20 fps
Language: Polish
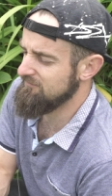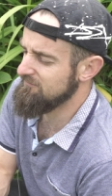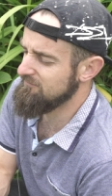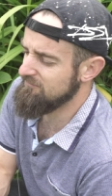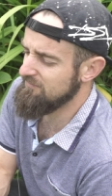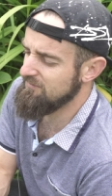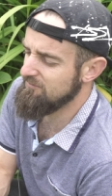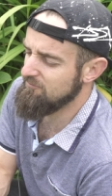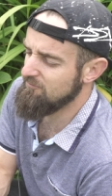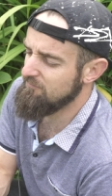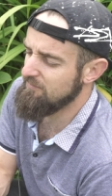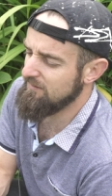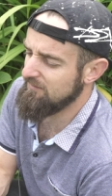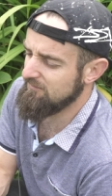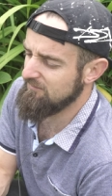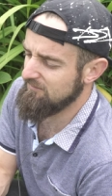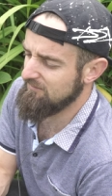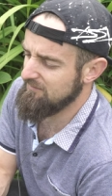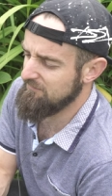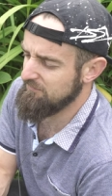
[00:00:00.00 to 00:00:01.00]
będą
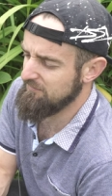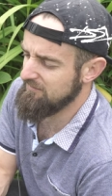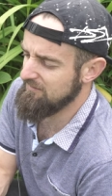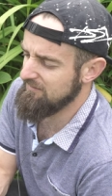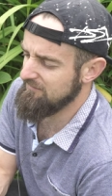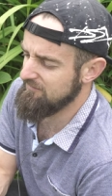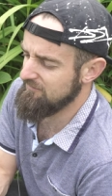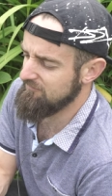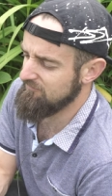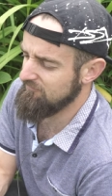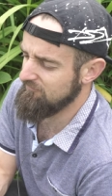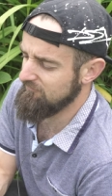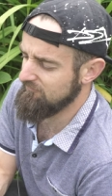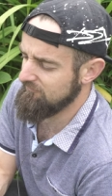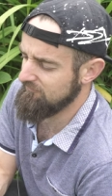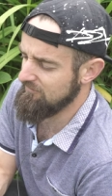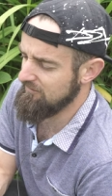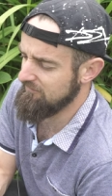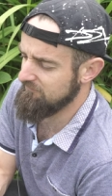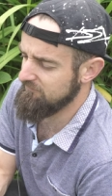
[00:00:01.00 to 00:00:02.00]
bardziej zapylane
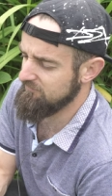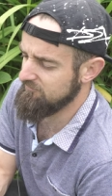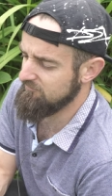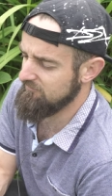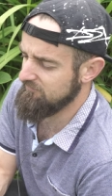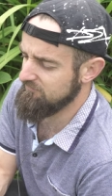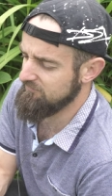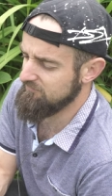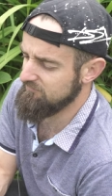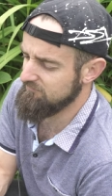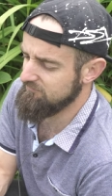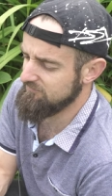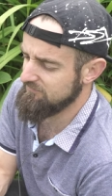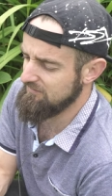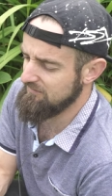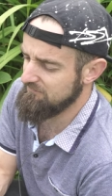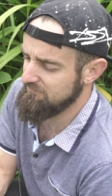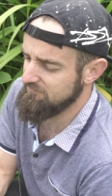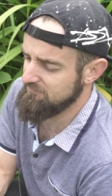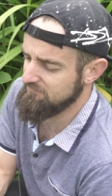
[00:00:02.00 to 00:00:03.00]
niż jakby to był
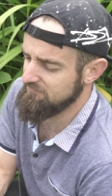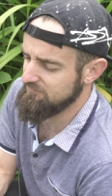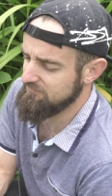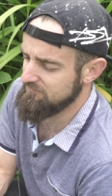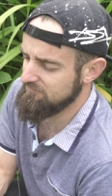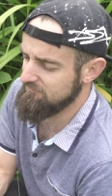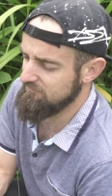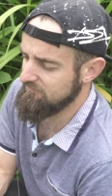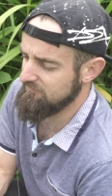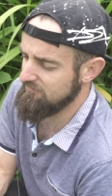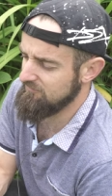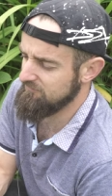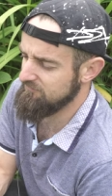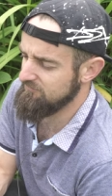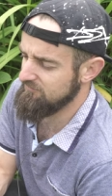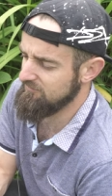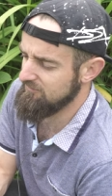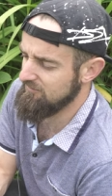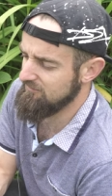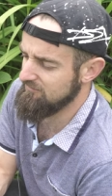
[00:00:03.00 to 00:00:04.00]
sam
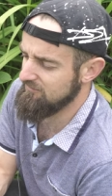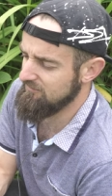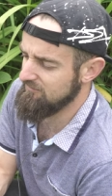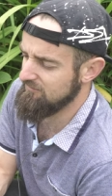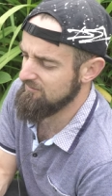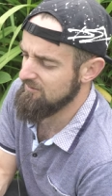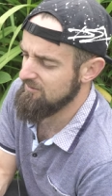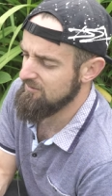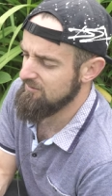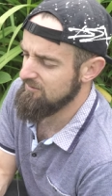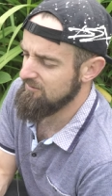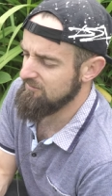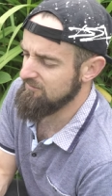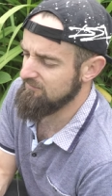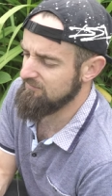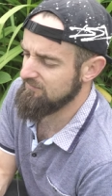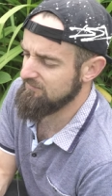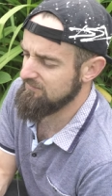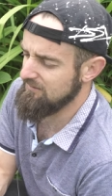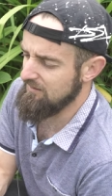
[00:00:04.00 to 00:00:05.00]
osobnik jeden
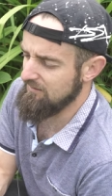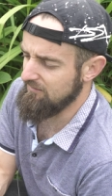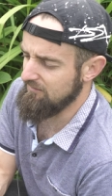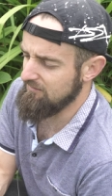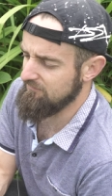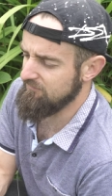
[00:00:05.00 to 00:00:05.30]
Issaja.